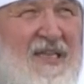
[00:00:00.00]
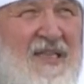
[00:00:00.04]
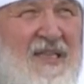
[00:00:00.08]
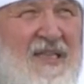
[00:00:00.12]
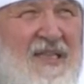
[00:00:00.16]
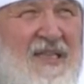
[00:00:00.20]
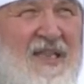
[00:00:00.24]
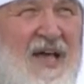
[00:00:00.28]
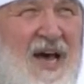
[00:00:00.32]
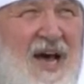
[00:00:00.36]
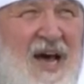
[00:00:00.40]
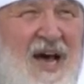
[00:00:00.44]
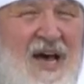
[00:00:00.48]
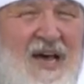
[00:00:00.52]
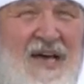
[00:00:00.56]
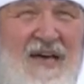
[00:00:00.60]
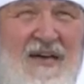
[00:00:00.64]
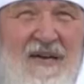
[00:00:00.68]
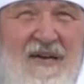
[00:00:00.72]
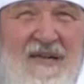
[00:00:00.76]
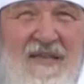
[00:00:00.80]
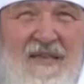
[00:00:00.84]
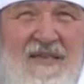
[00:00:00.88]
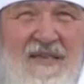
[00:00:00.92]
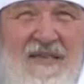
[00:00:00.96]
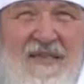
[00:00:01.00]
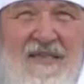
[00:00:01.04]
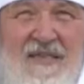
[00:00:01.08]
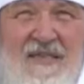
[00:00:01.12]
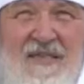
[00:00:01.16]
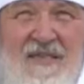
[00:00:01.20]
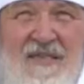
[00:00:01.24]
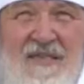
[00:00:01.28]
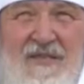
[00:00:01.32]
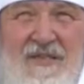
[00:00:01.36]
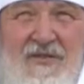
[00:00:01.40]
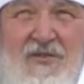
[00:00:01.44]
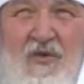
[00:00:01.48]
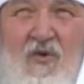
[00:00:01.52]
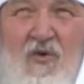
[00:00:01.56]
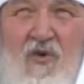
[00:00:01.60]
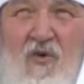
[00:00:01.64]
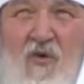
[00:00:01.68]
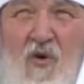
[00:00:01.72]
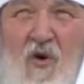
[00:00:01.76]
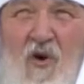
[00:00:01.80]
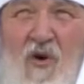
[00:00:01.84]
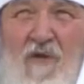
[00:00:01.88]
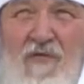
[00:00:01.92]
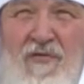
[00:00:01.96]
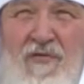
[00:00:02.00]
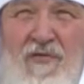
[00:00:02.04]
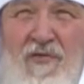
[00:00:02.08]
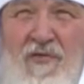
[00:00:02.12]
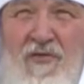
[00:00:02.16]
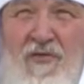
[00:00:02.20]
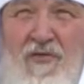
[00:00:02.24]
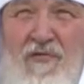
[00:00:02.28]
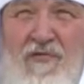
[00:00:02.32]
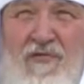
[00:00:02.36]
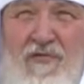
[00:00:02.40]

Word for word: на духовную,